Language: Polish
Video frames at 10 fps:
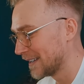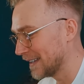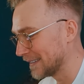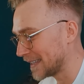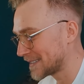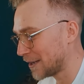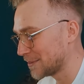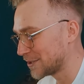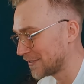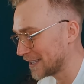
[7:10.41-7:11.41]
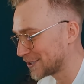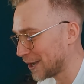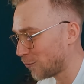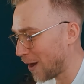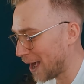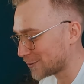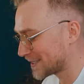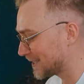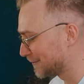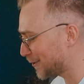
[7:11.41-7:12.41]
E, na całym świecie. Wow,
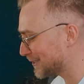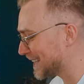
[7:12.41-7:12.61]
Sylvion